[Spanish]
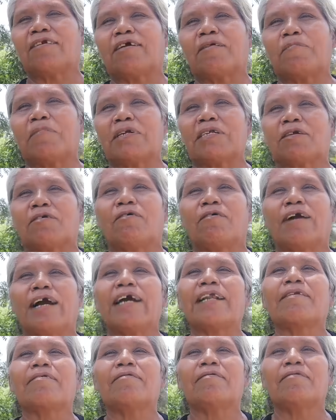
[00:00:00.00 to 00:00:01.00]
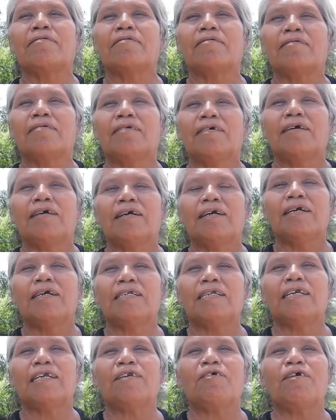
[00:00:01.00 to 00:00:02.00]
lo que pasa con carro.
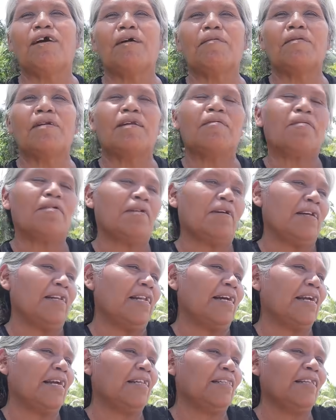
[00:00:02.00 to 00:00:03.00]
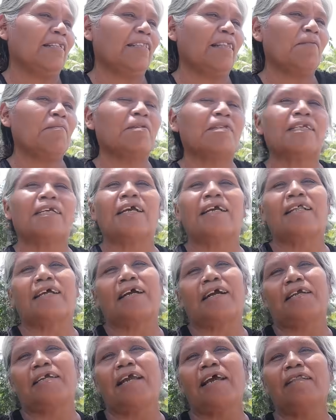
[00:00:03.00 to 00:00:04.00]
Si no abre la boca, la gente también se queda
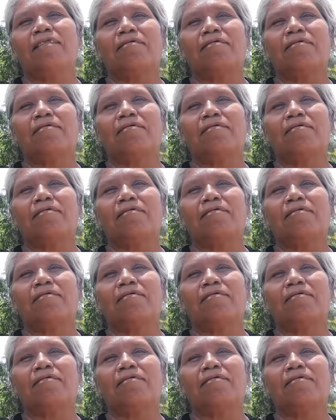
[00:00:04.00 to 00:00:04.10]
callado.